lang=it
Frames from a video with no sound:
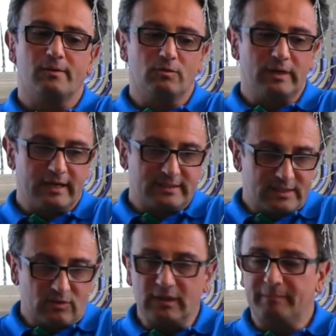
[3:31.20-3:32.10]
Una
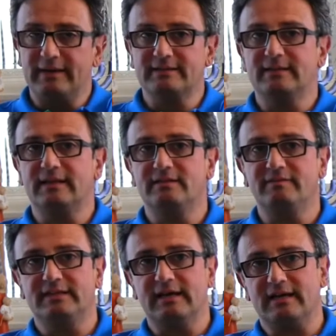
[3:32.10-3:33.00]
seconda parte
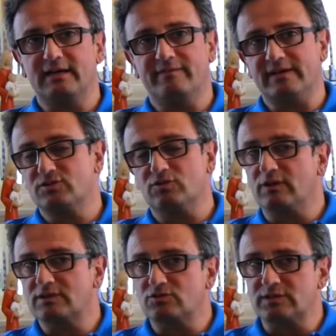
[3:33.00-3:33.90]
dell'attività che faccio
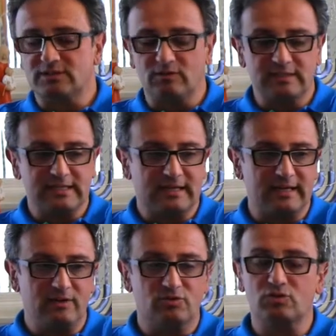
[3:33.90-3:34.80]
con l'associazione
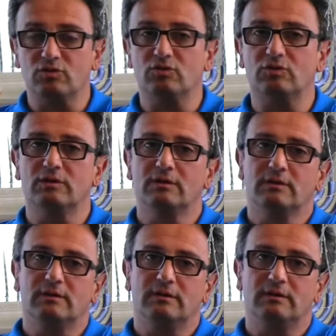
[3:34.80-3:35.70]
Zaccheo sono
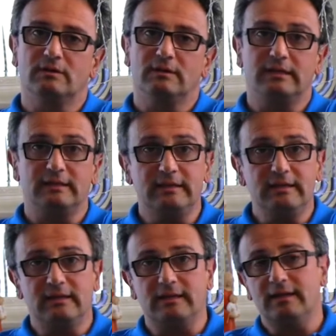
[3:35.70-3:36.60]
eh, i
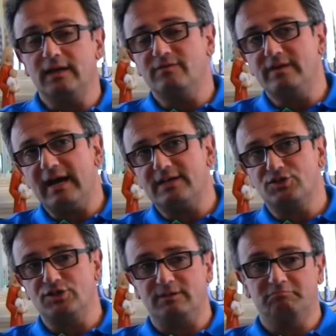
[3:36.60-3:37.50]
ritiri e i
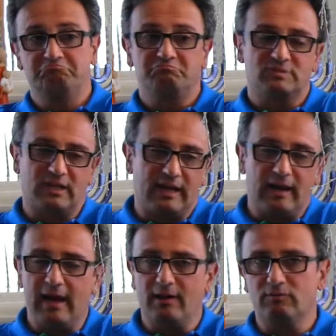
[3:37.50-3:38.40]
viaggi, tre
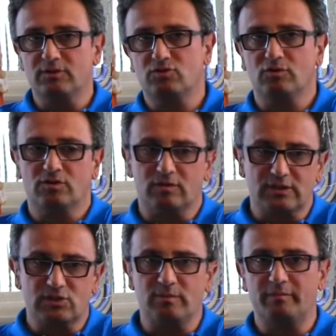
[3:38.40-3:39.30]
all'anno di solito,
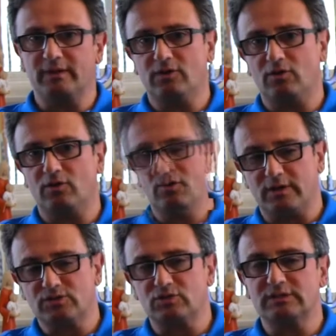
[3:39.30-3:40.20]
adesso mi prenderò un po'
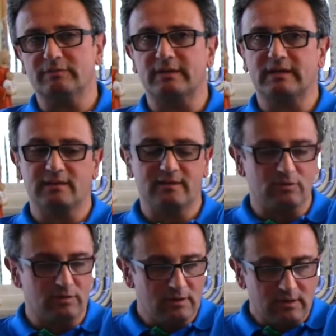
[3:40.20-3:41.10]
una sosta perché
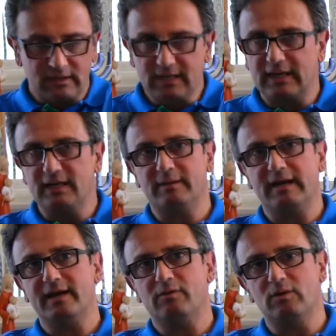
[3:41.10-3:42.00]
devo
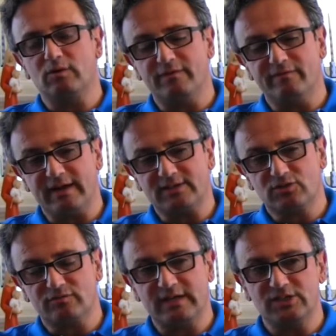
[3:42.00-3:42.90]
ricalibrare quello che
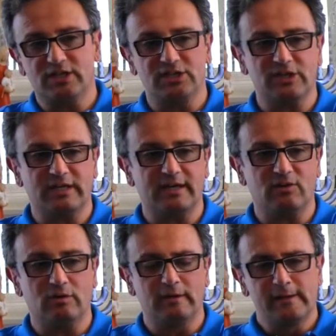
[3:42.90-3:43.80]
faccio, viaggi che
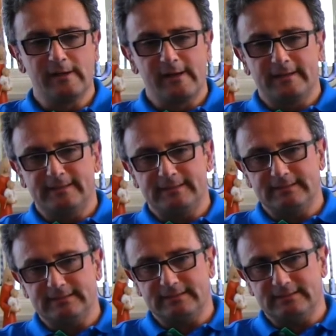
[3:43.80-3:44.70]
cercano
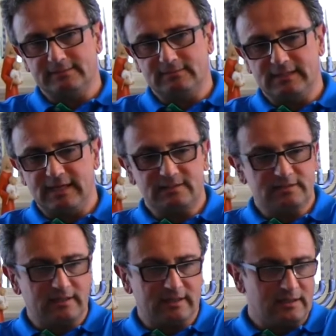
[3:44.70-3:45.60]
eh, di
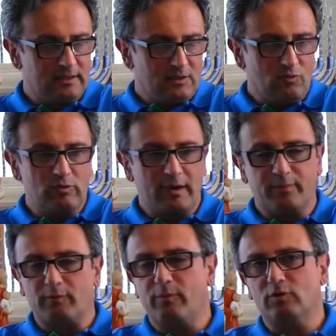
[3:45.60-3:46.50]
essere una
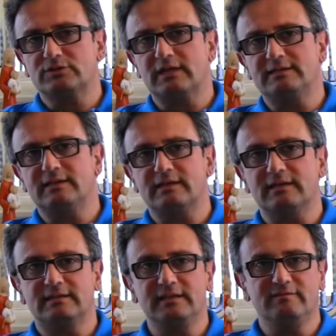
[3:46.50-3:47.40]
proposta
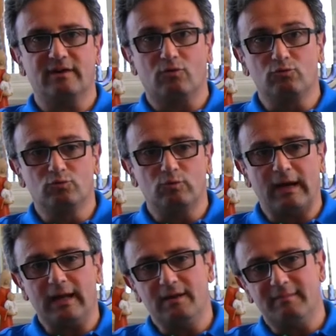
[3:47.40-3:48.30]
alternativa
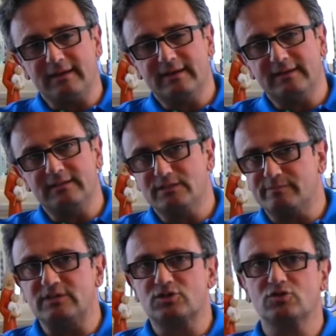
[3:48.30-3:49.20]
culturale ma anche di
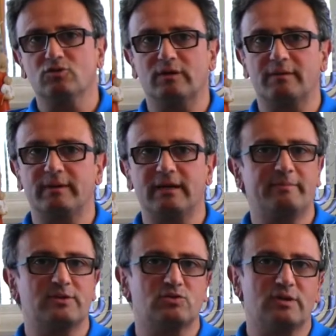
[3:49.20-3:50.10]
spessore per le
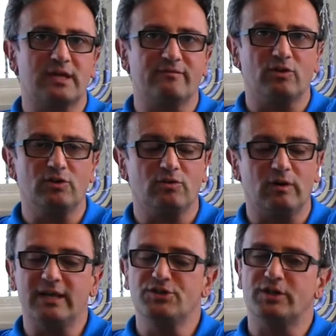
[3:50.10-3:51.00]
persone che vogliono
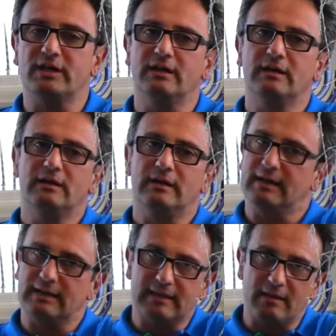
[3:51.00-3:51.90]
leggere la
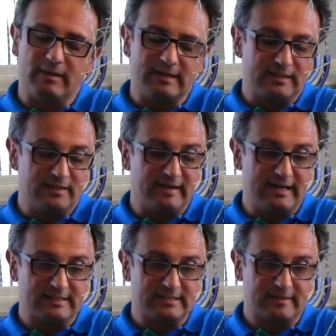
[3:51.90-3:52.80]
realtà in maniera
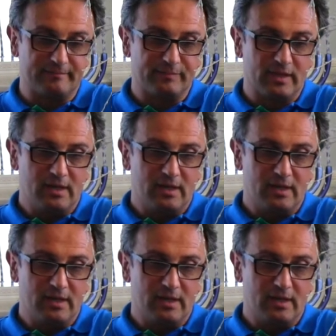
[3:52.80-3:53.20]
diversa.